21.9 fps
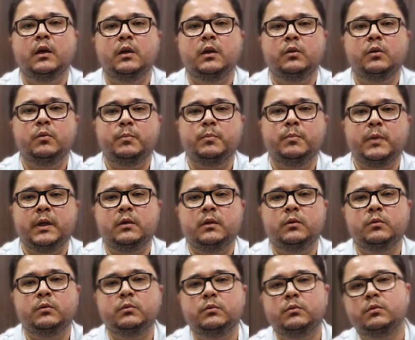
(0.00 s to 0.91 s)
no
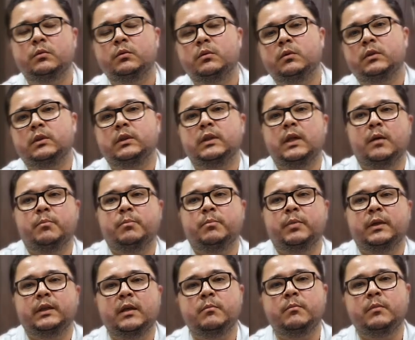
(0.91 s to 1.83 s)
período da
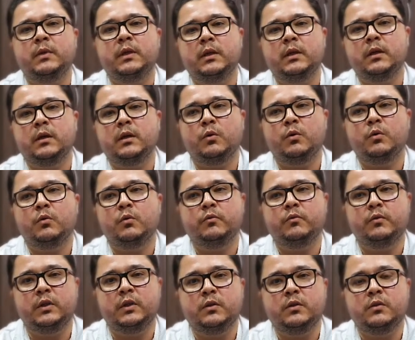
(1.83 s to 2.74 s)
pandemia
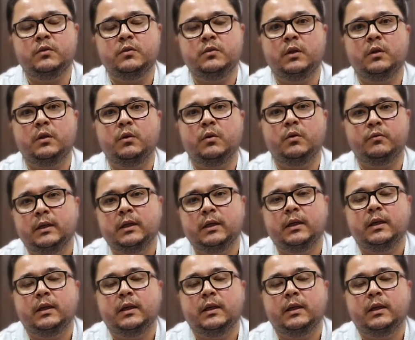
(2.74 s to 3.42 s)
Covid-19.